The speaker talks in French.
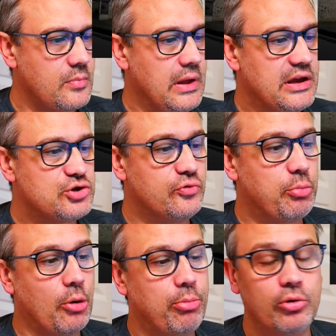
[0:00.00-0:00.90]
Et je vous
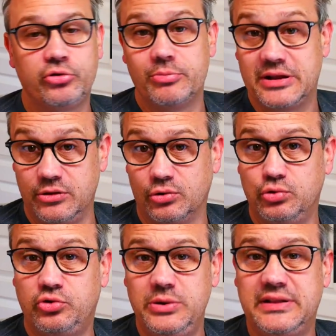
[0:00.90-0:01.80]
propose maintenant tout
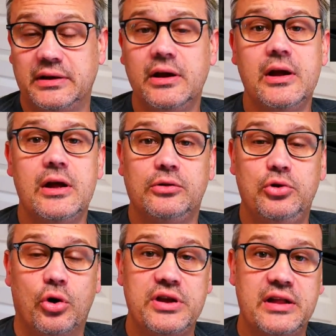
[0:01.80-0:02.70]
de suite de
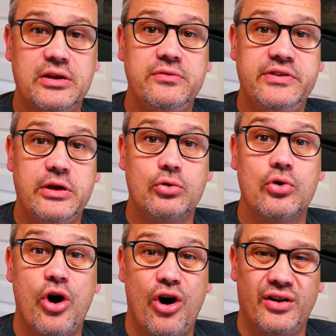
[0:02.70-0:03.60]
regarder une
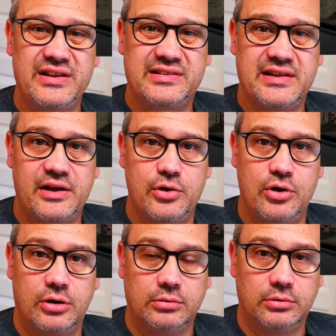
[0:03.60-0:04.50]
vidéo en
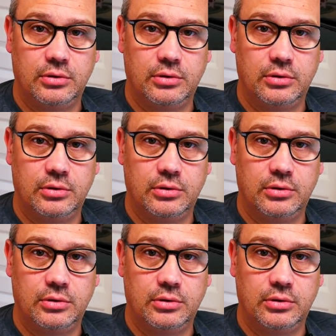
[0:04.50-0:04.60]
extérieur